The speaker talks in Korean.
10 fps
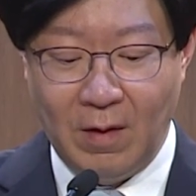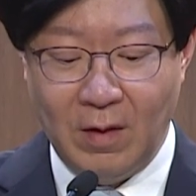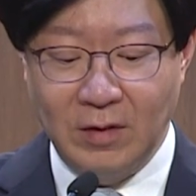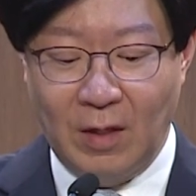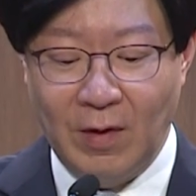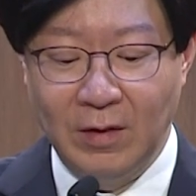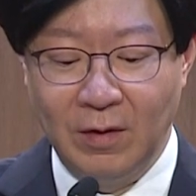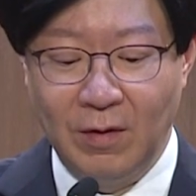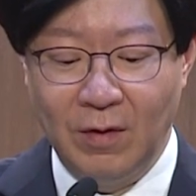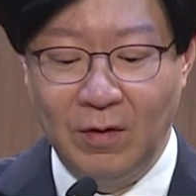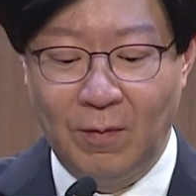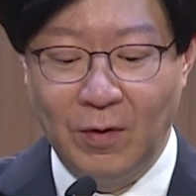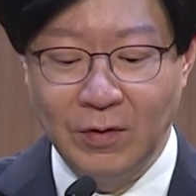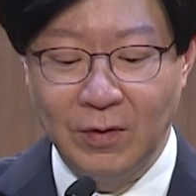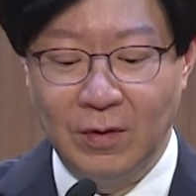상환 능력을
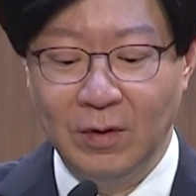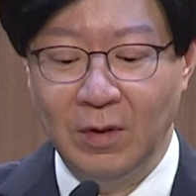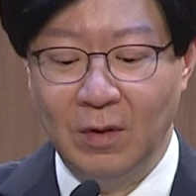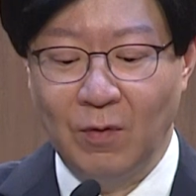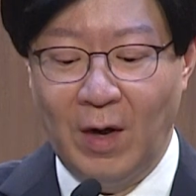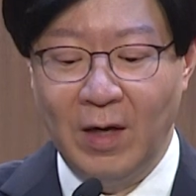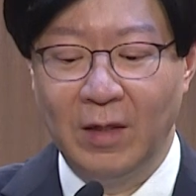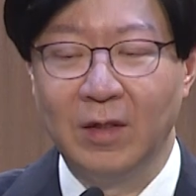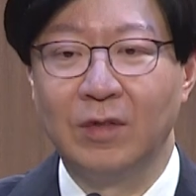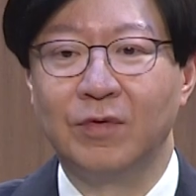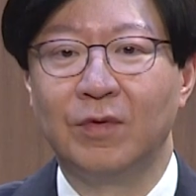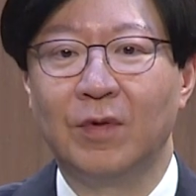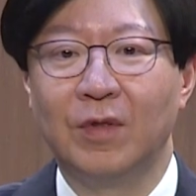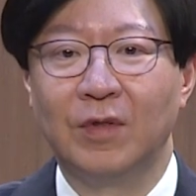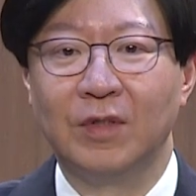넘어서는 과잉 대출로
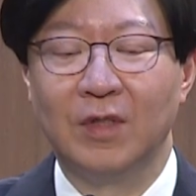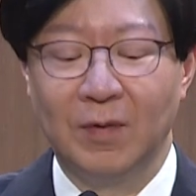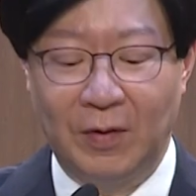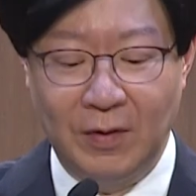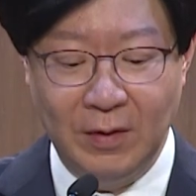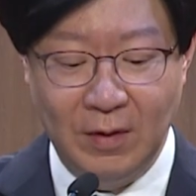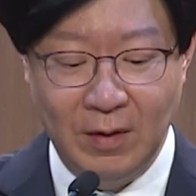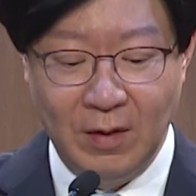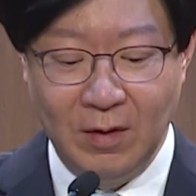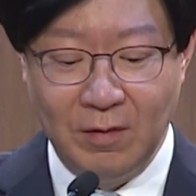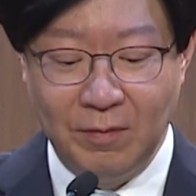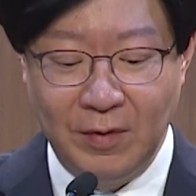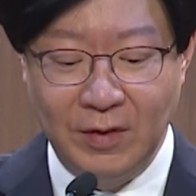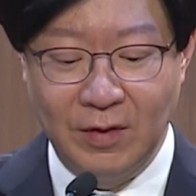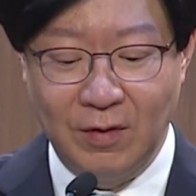이어진다면
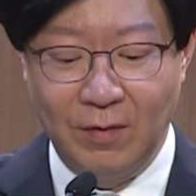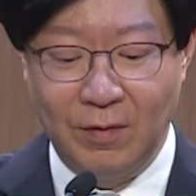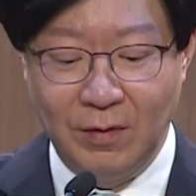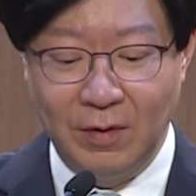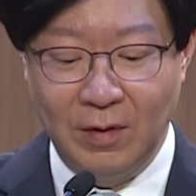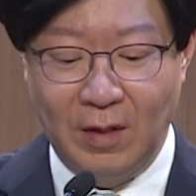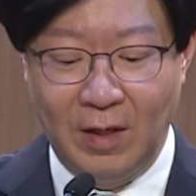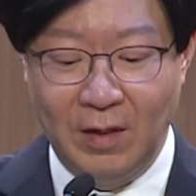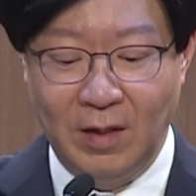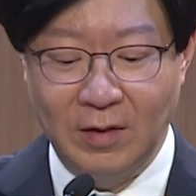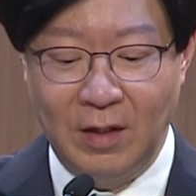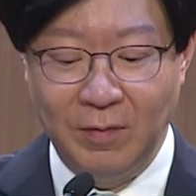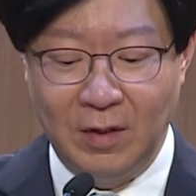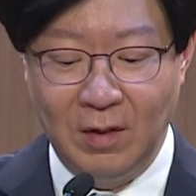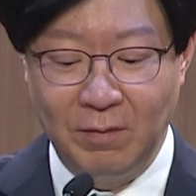미시적으로는 개인의
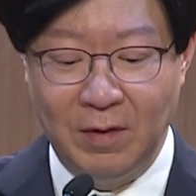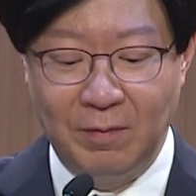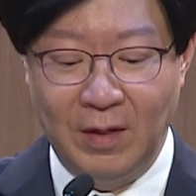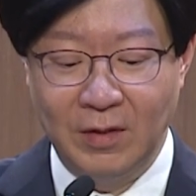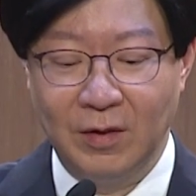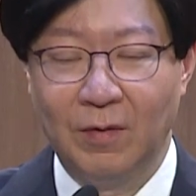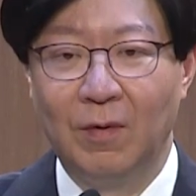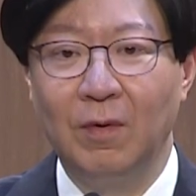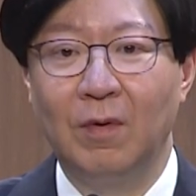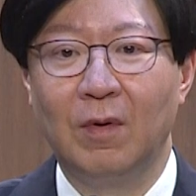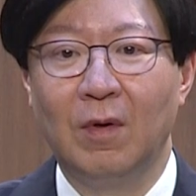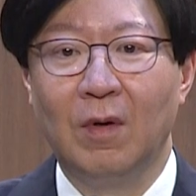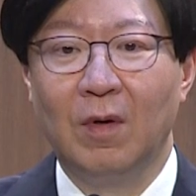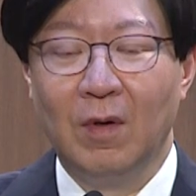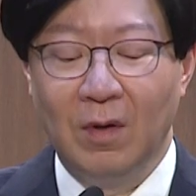삶이 피폐해지고
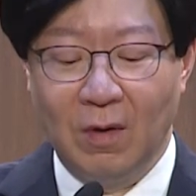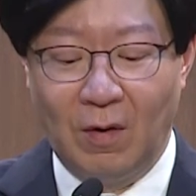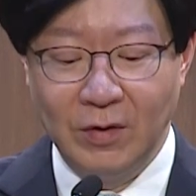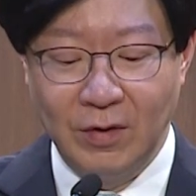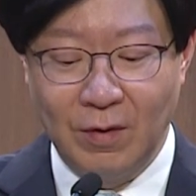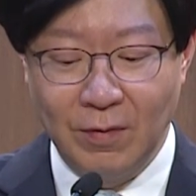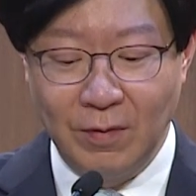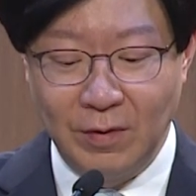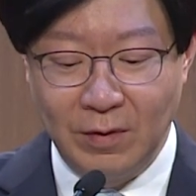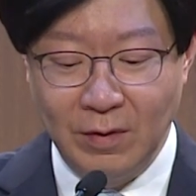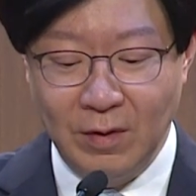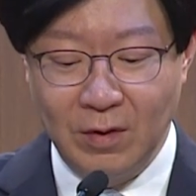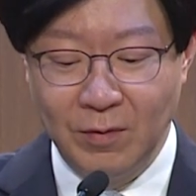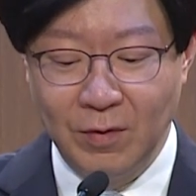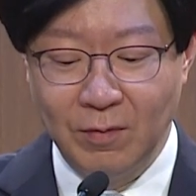거시적으로는
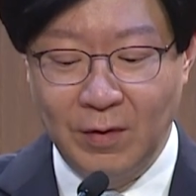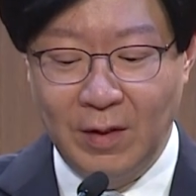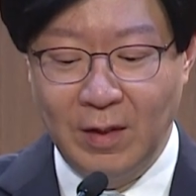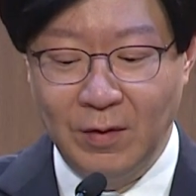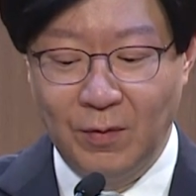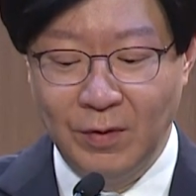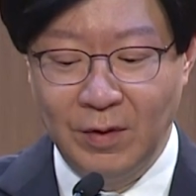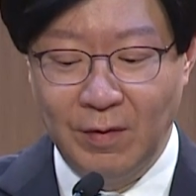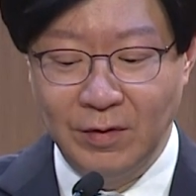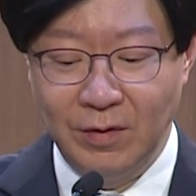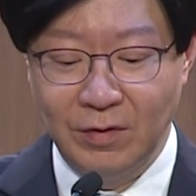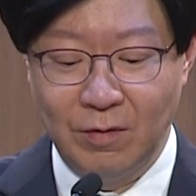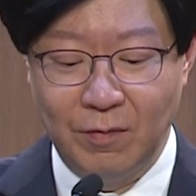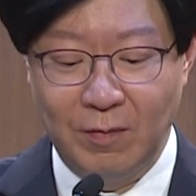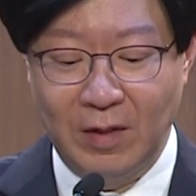금융 불안의 요인이 될 수 있을
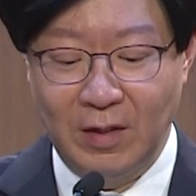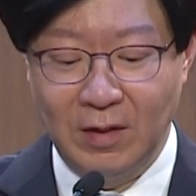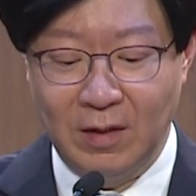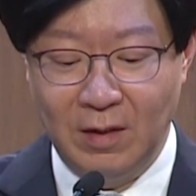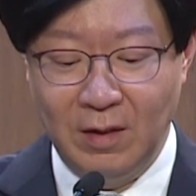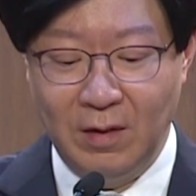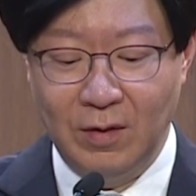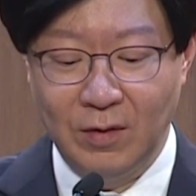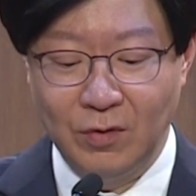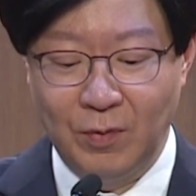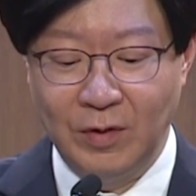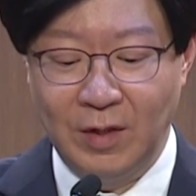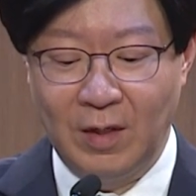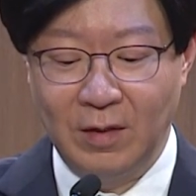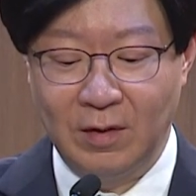뿐만 아니라 소비
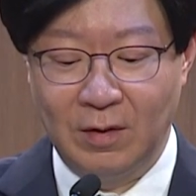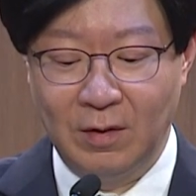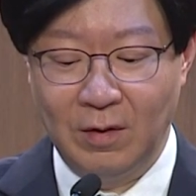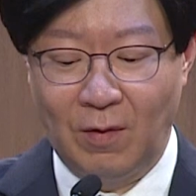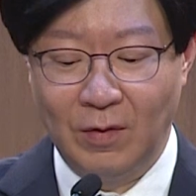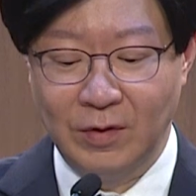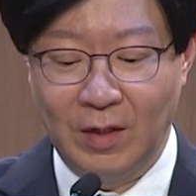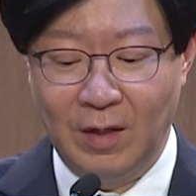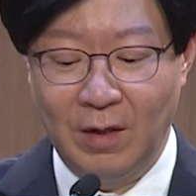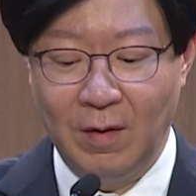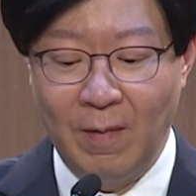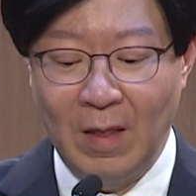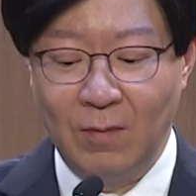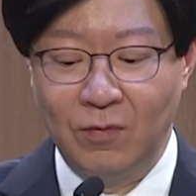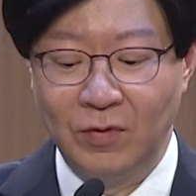제약 등 경제에
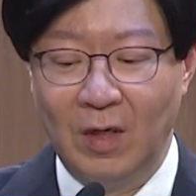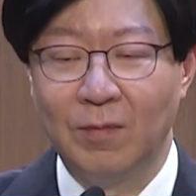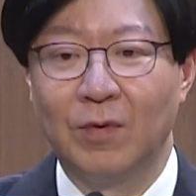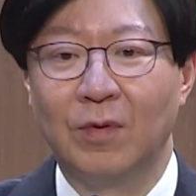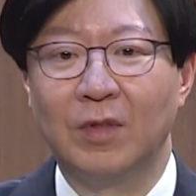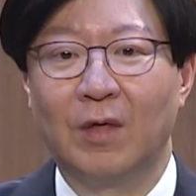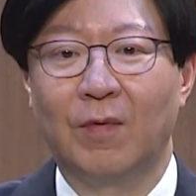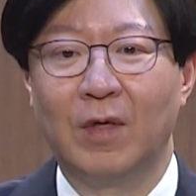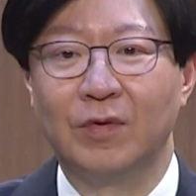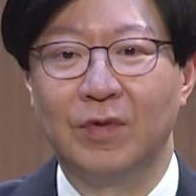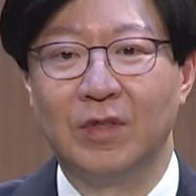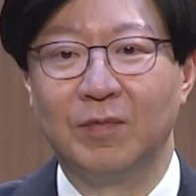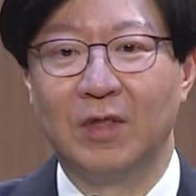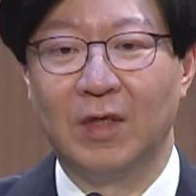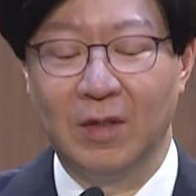부담으로 작용할 수
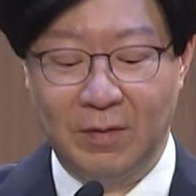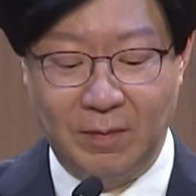있습니다.